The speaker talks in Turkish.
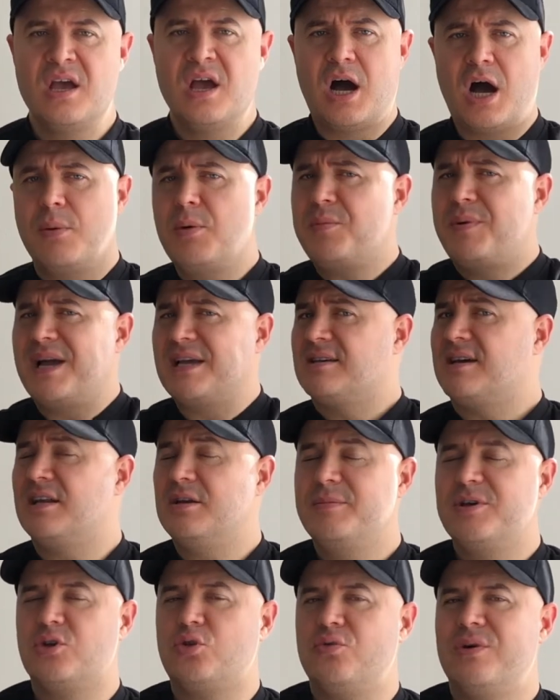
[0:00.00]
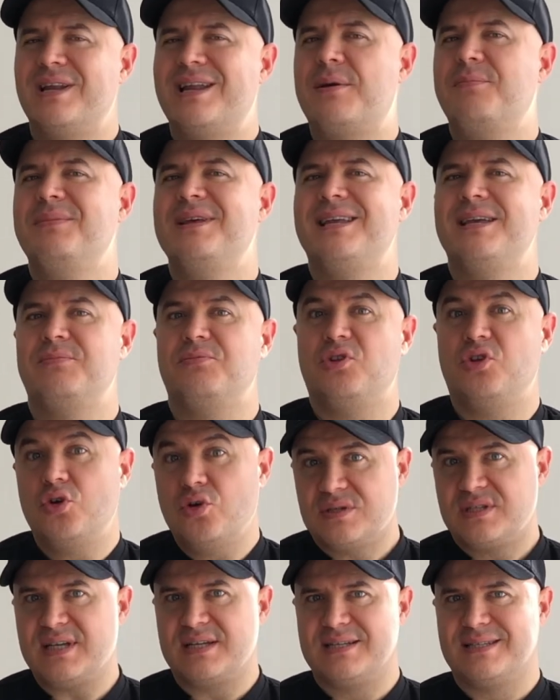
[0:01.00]
Ama ben kendime güvenen biriyim
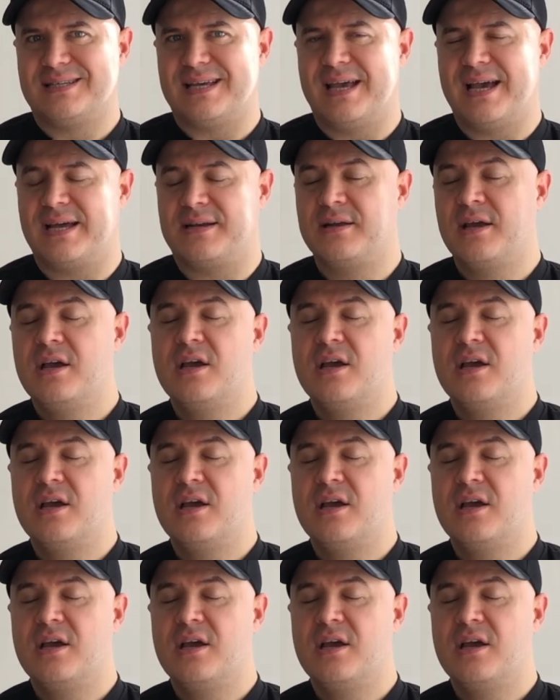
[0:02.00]
diyorsanız eğer